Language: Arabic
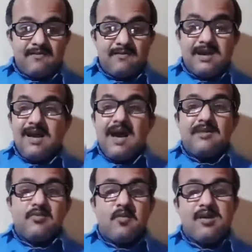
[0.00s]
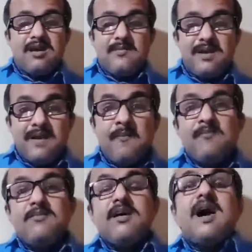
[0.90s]
من انحاء الجمهوريه اليمنيه
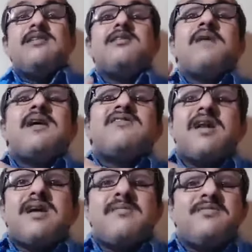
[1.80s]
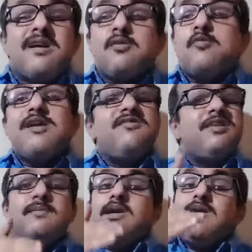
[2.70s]
قادر ما يسلخ خمسلخ
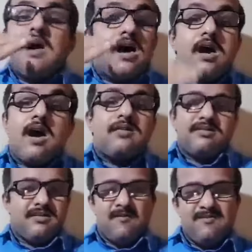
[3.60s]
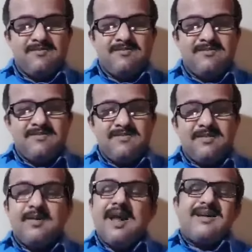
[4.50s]
ويجني مليارات
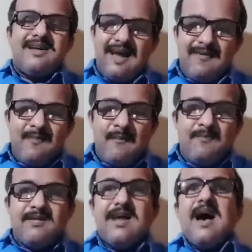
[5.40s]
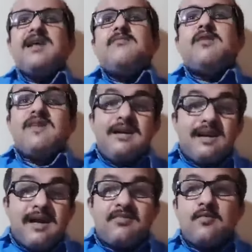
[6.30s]
ولكن لا داري بوضع
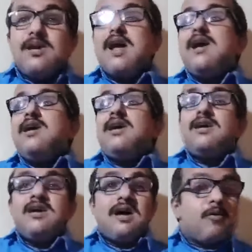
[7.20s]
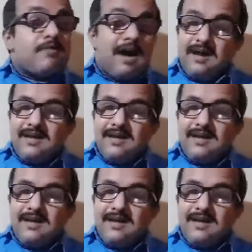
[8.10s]
الناس ويراعي أوضاع